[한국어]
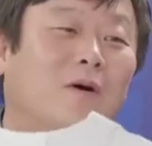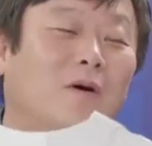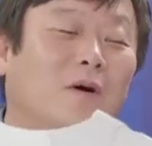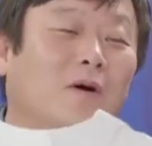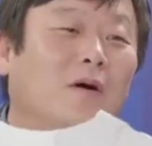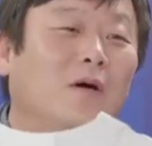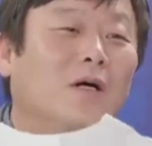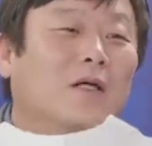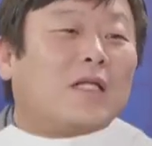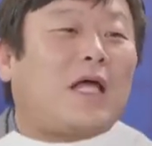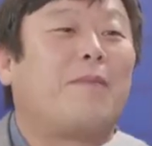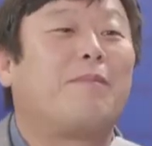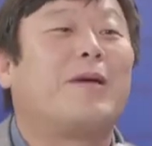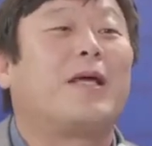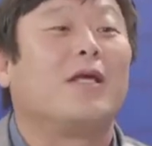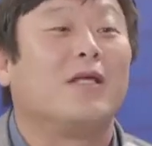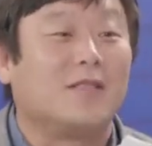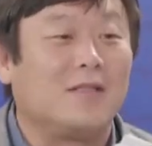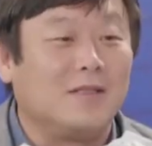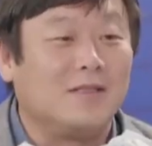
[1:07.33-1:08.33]
쓰는 다 거.
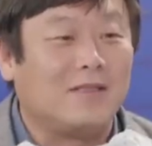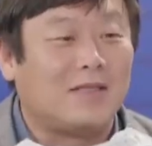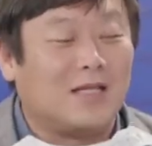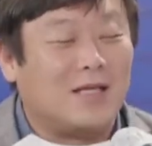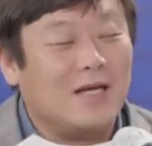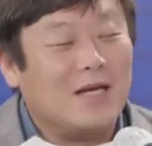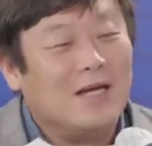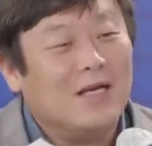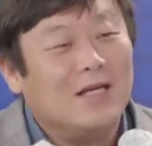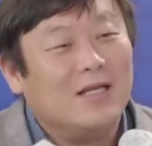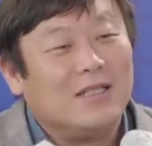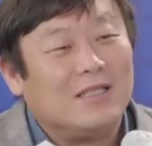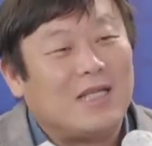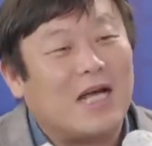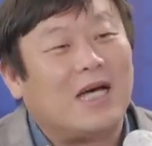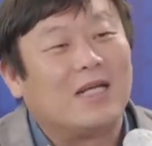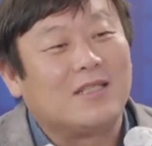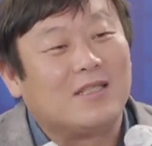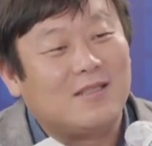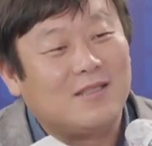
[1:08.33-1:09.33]
뺏겼 이제
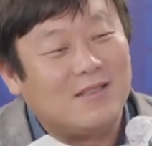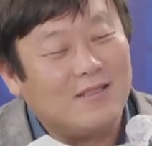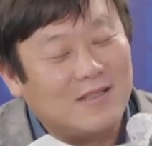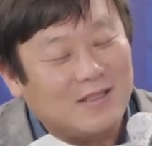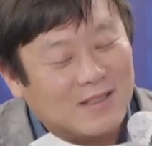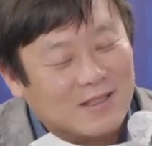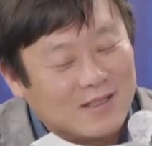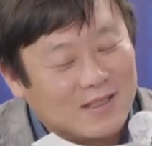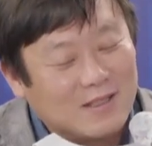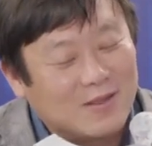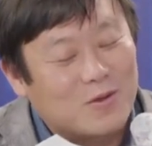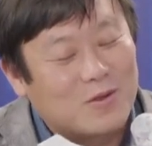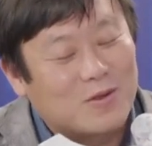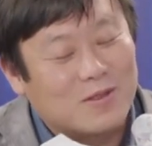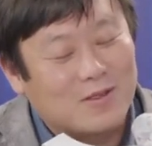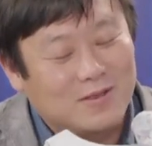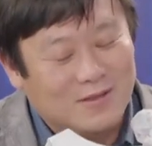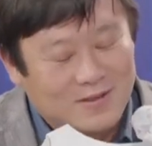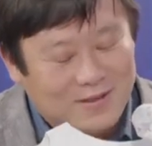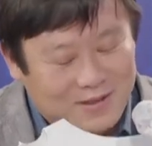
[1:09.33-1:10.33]
제가
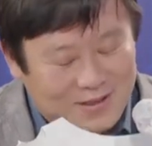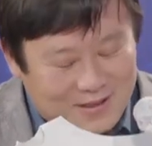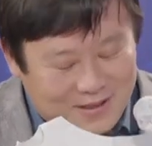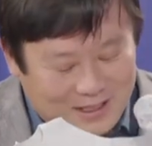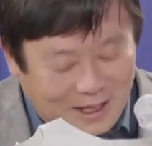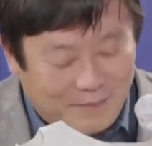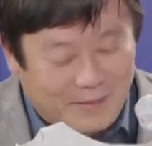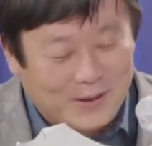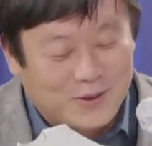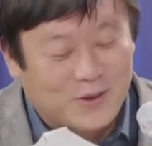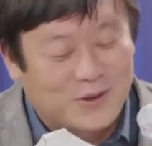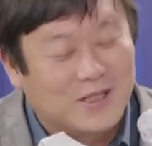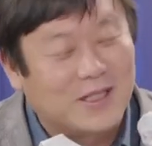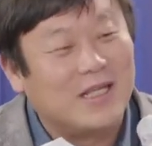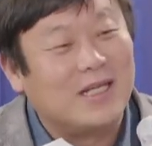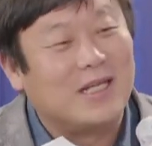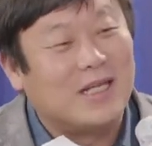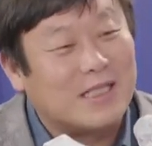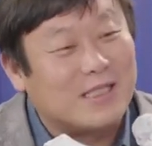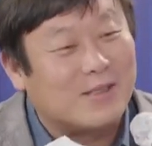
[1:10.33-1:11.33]
자발적으로
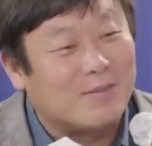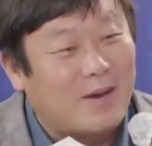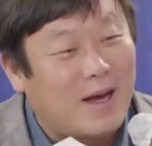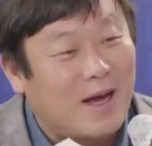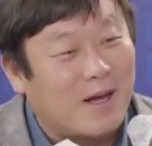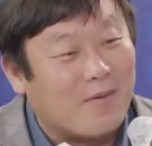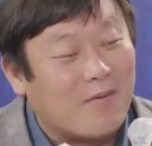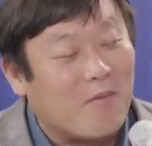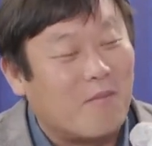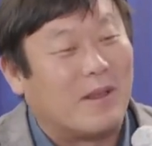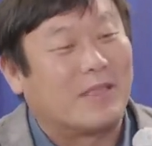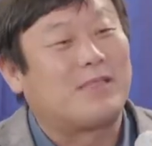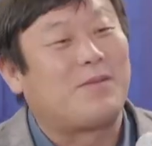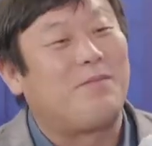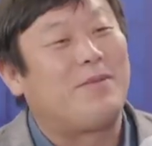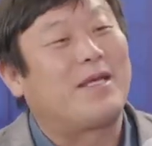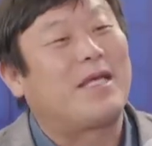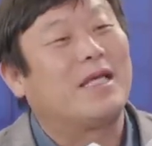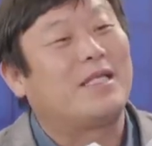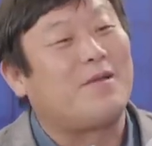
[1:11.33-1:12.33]
드리긴 했지만 네. 마치
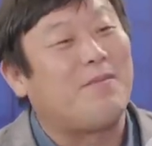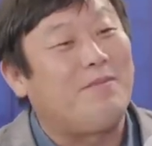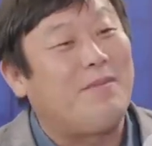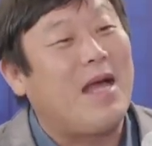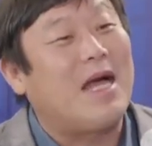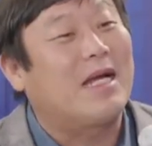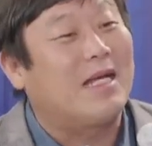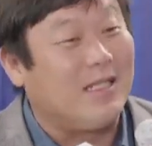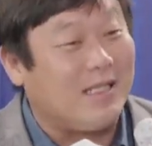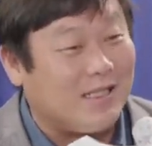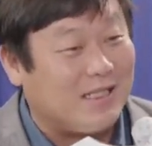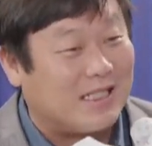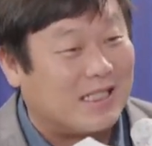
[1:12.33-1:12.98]
피켓을 빼앗기듯이